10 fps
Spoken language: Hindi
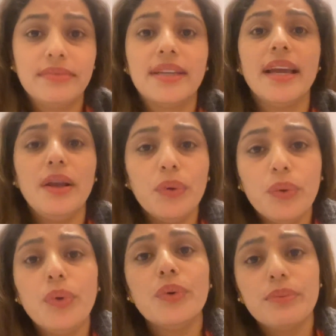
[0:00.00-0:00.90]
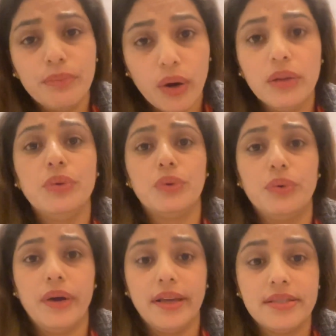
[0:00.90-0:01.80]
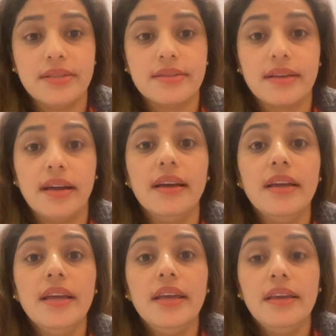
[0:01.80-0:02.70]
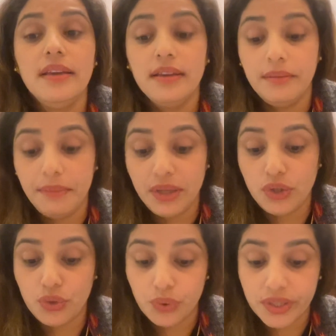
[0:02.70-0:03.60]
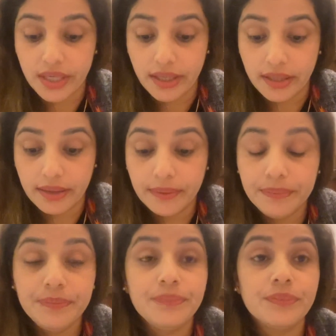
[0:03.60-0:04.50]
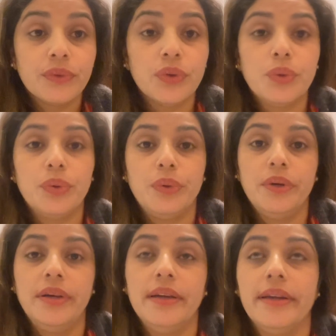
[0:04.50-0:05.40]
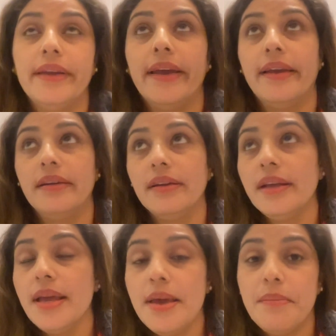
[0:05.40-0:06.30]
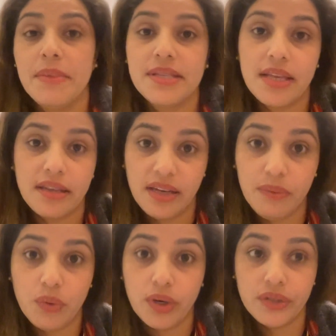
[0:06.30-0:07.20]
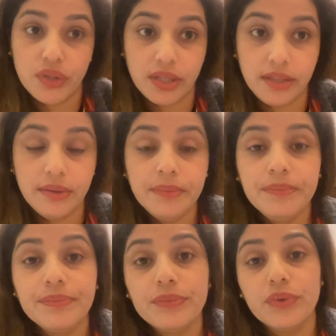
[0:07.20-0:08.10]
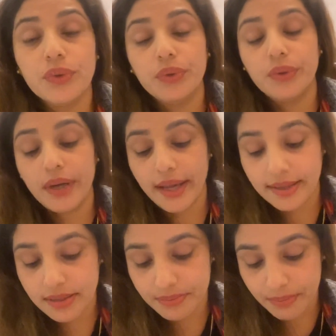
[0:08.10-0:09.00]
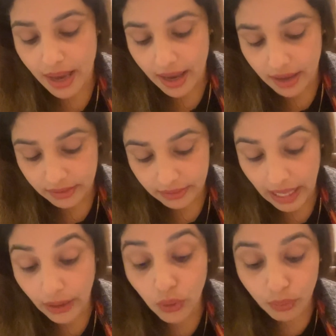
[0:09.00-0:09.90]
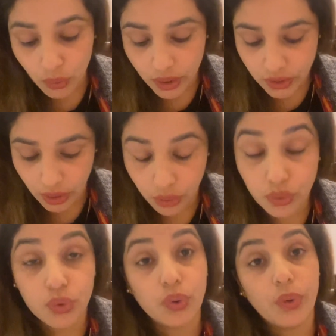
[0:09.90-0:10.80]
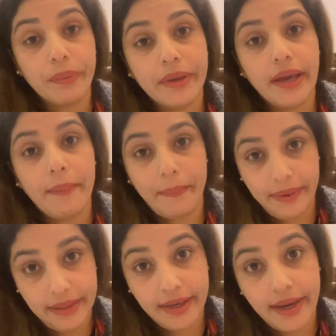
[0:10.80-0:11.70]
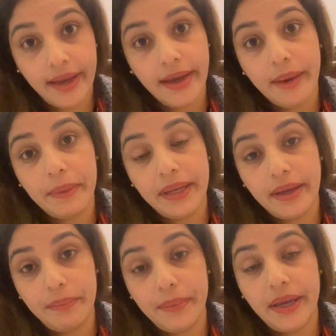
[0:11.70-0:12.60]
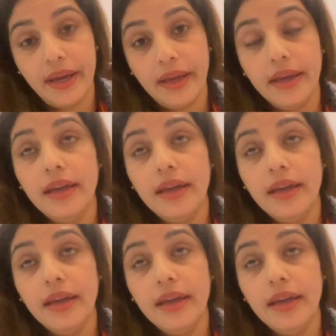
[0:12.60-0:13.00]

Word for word: कई लोगों को बहुत दुख हुआ है इस चीज़ का मेरे जीजू के जाने का तो खैर मैं ज़्यादा नहीं बोलना चाहती हूँ तो गाइस मैं थैंक यू बोलना चाहती हूँ जो लोग भी आप इधर आए हमारे घर पे आए